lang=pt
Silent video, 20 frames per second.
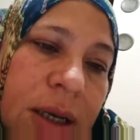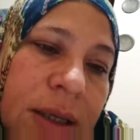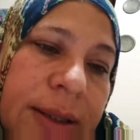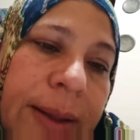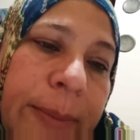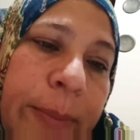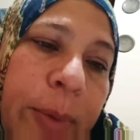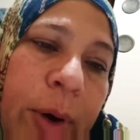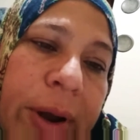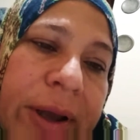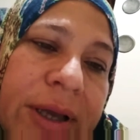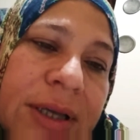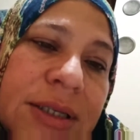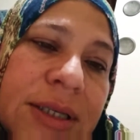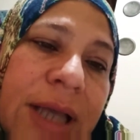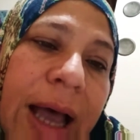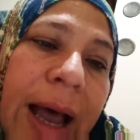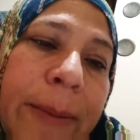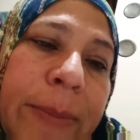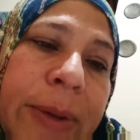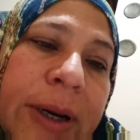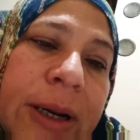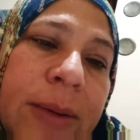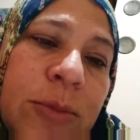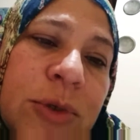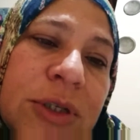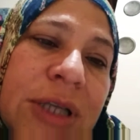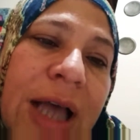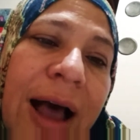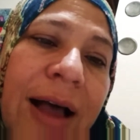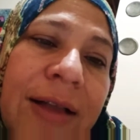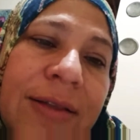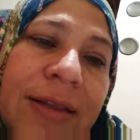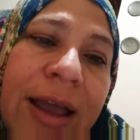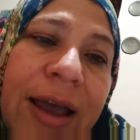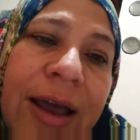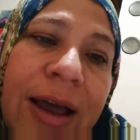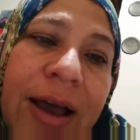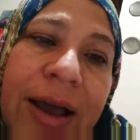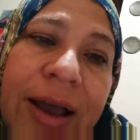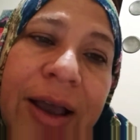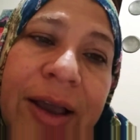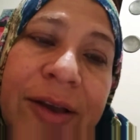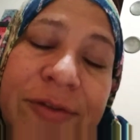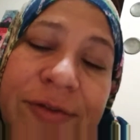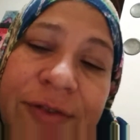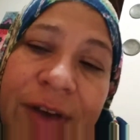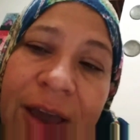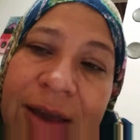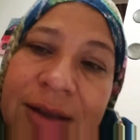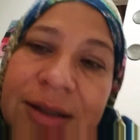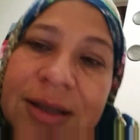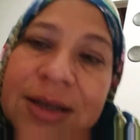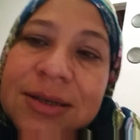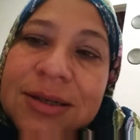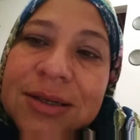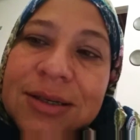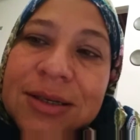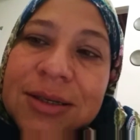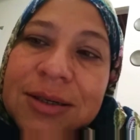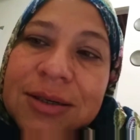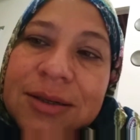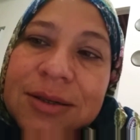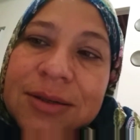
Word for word: Depois abrimos a terra em fendas.